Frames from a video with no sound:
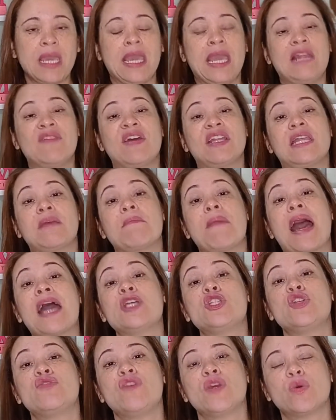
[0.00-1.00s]
ele vai ter
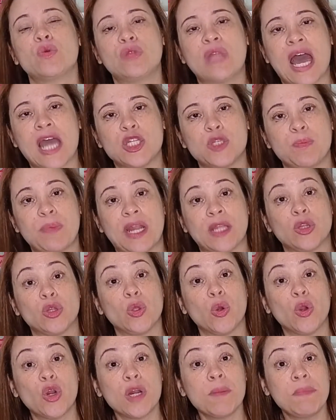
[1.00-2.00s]
mais dificuldade para
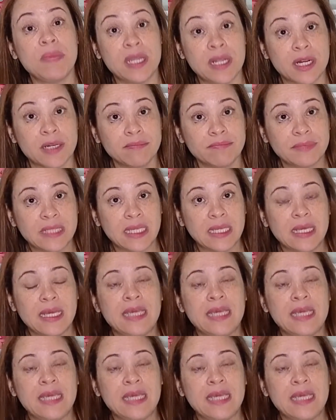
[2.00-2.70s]
dormir